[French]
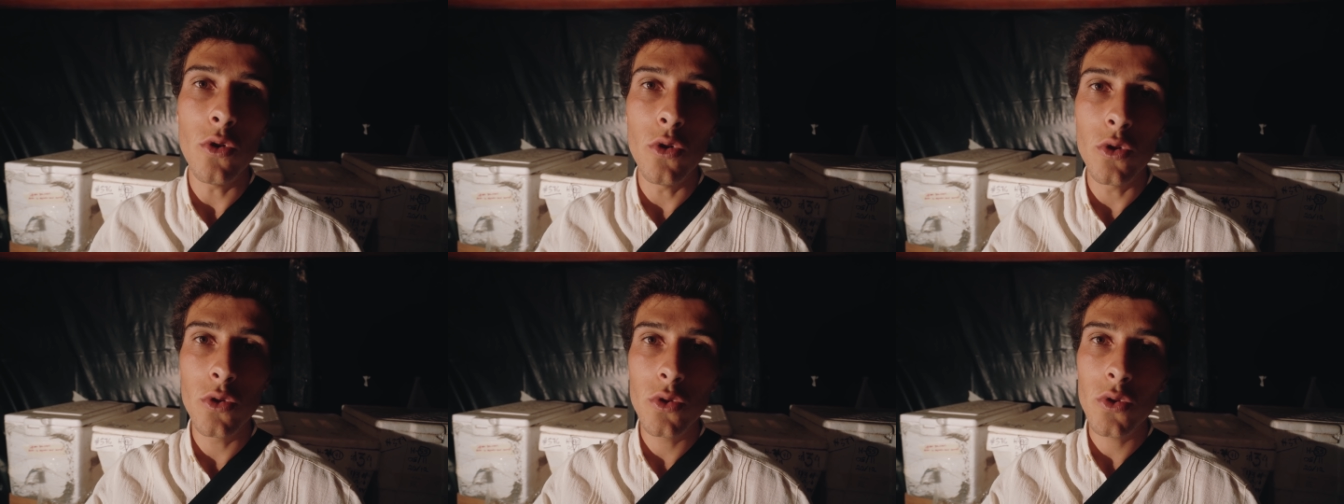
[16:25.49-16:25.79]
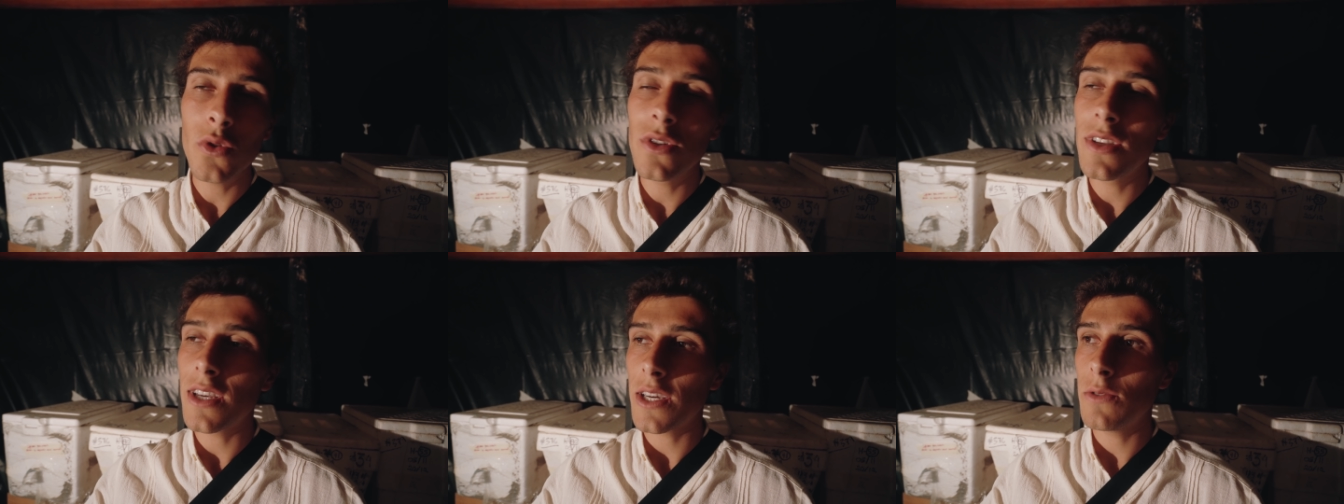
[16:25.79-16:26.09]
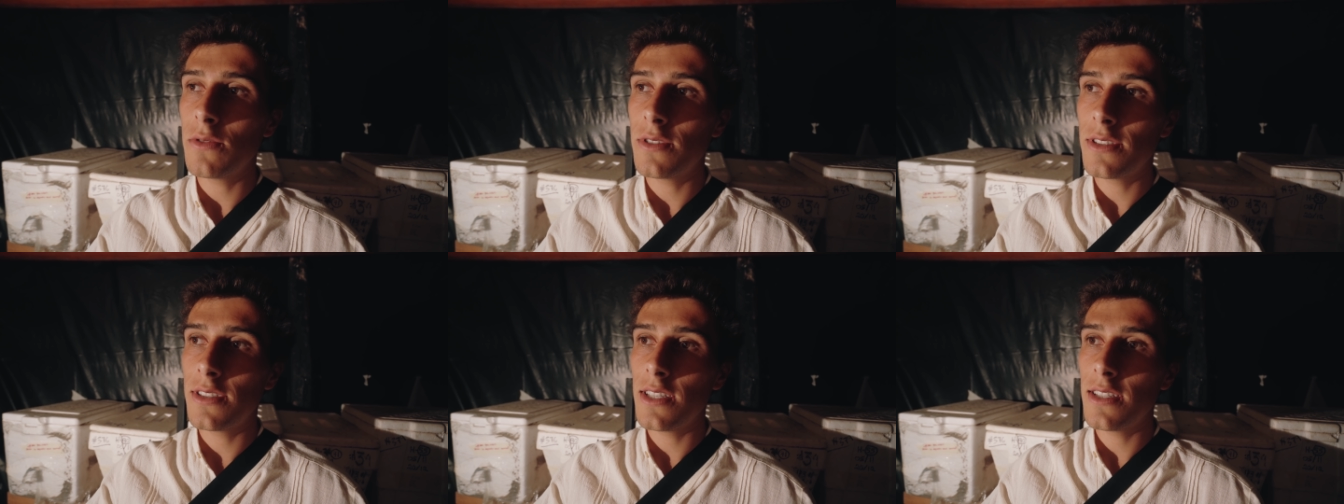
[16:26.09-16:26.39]
le taux de
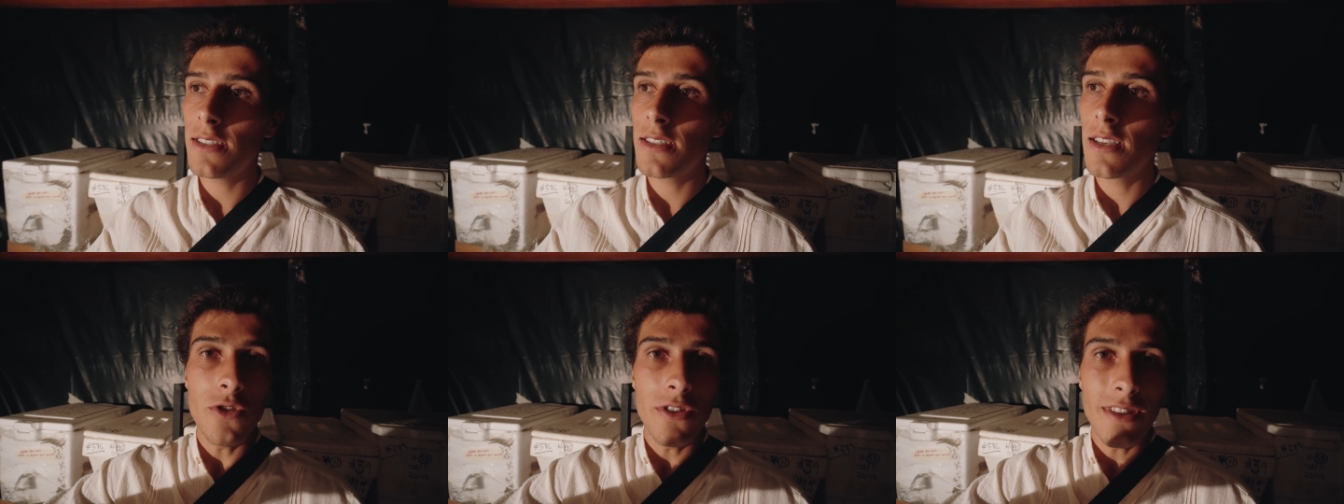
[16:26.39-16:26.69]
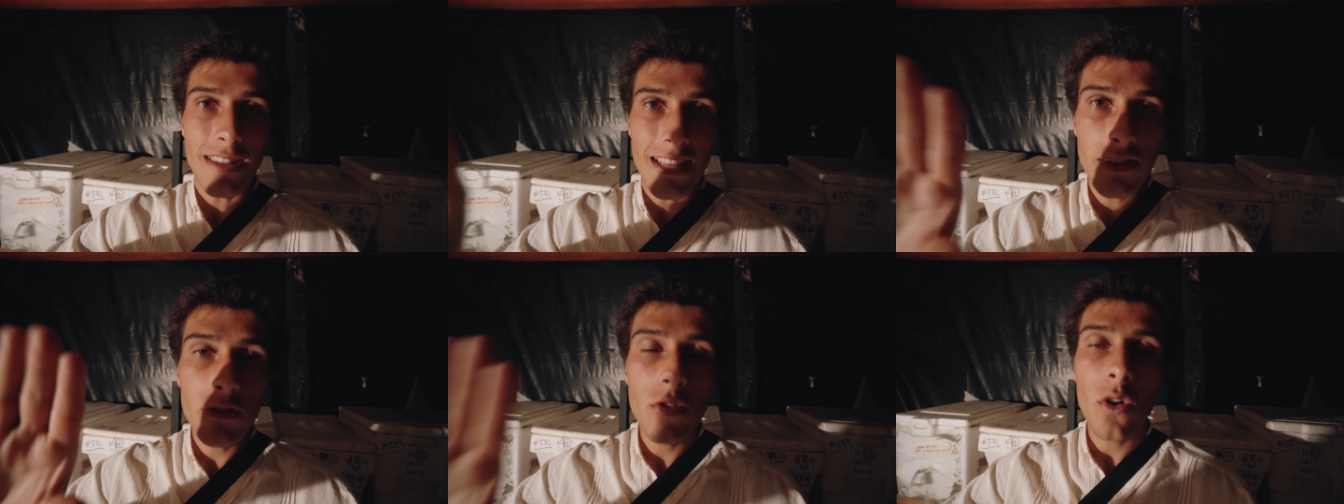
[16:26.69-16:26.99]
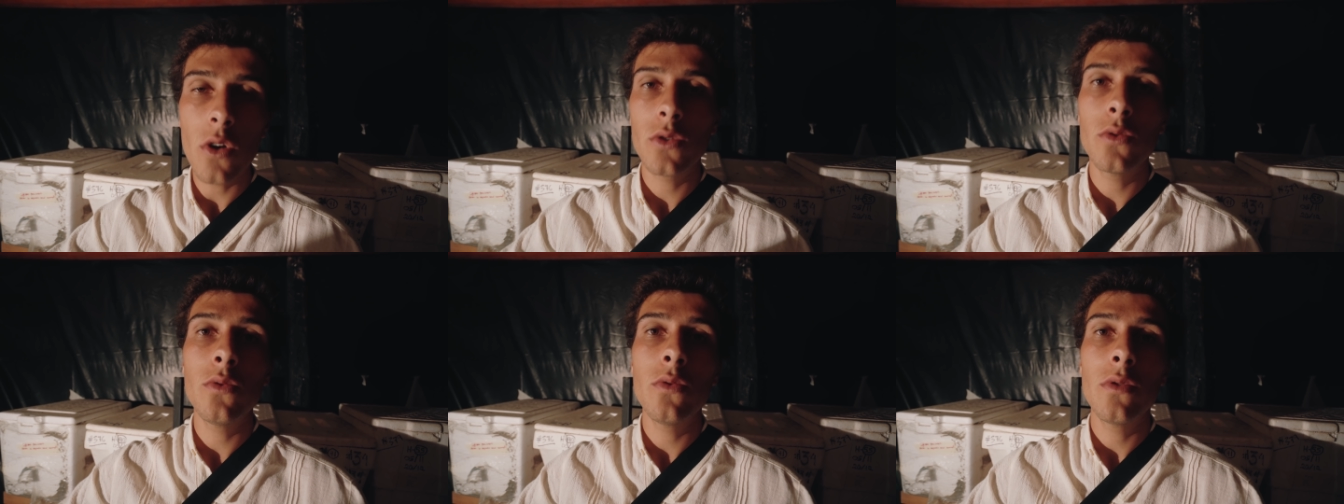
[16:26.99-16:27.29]
réussite des
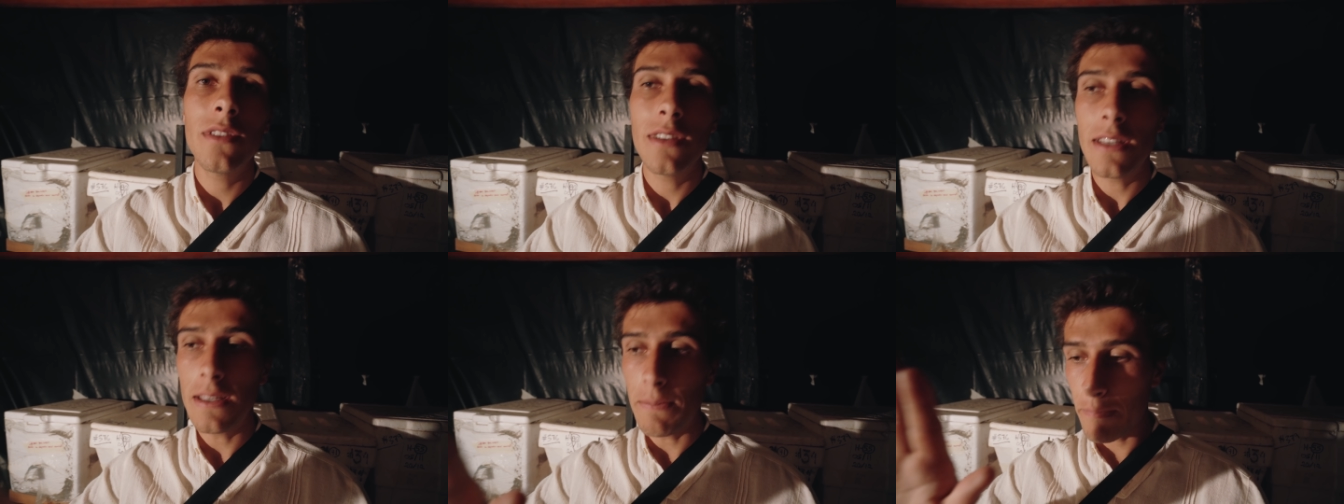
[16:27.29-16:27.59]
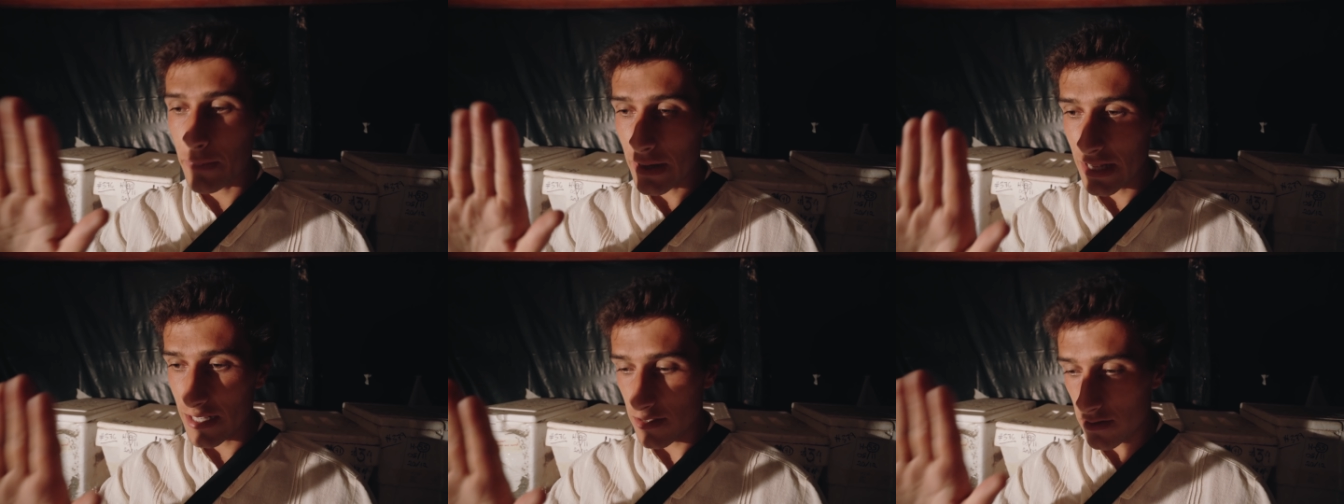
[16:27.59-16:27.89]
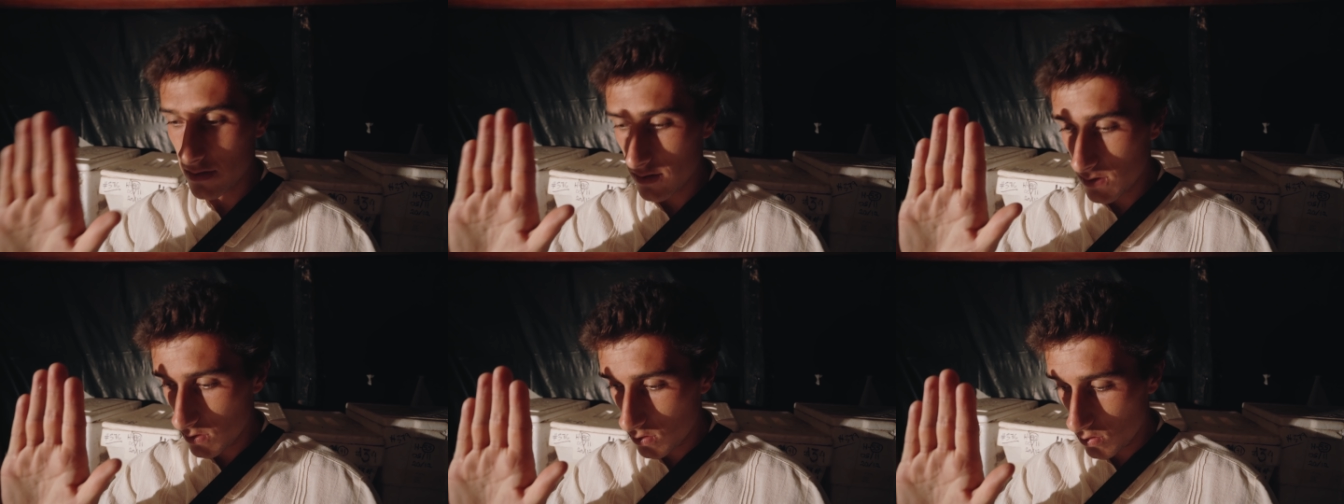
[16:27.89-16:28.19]
tortues qui
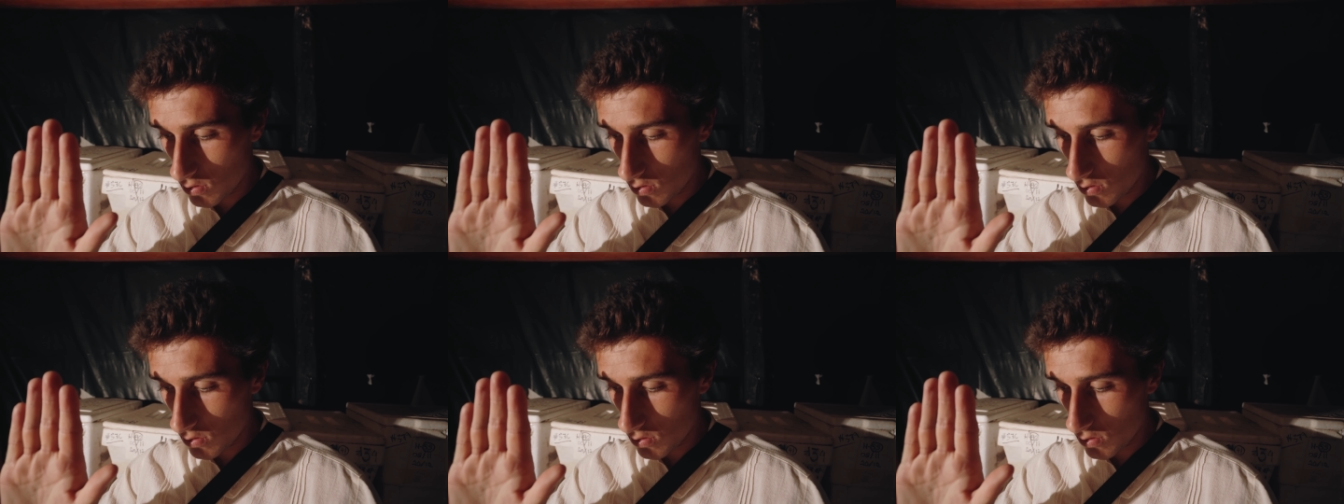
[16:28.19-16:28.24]
passent